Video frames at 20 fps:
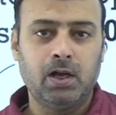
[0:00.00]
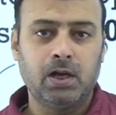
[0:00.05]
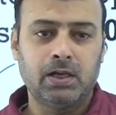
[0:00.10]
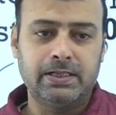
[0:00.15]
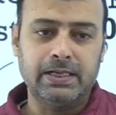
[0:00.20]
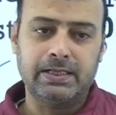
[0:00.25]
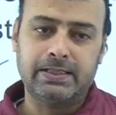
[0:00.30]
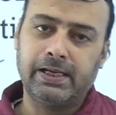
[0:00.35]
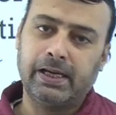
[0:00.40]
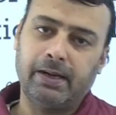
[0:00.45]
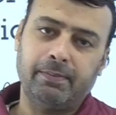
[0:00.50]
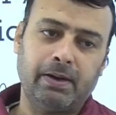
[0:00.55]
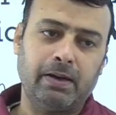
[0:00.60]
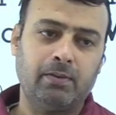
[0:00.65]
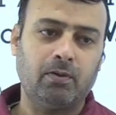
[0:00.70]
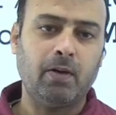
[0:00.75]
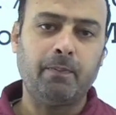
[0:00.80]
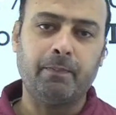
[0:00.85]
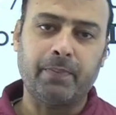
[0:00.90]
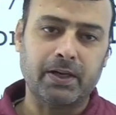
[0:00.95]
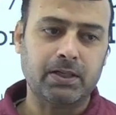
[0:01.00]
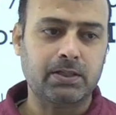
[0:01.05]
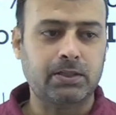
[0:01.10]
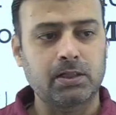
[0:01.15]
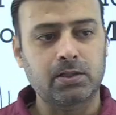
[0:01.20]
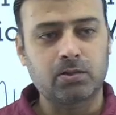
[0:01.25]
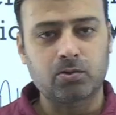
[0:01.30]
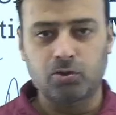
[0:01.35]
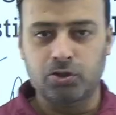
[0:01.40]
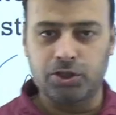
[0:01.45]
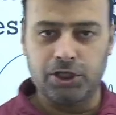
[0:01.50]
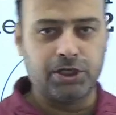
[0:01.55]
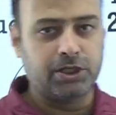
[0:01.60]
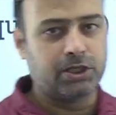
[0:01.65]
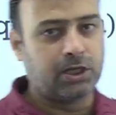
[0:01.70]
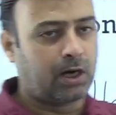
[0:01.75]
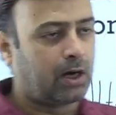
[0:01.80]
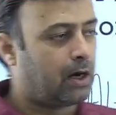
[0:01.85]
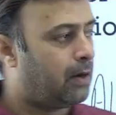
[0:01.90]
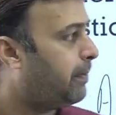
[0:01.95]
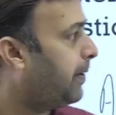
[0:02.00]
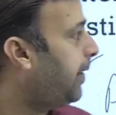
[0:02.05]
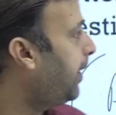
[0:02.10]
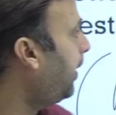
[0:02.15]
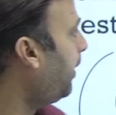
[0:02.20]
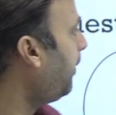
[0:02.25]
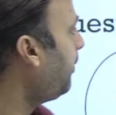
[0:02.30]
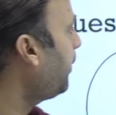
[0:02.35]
जैसे कि मैंने बोला पर्सन को चेंज करना पड़ेगा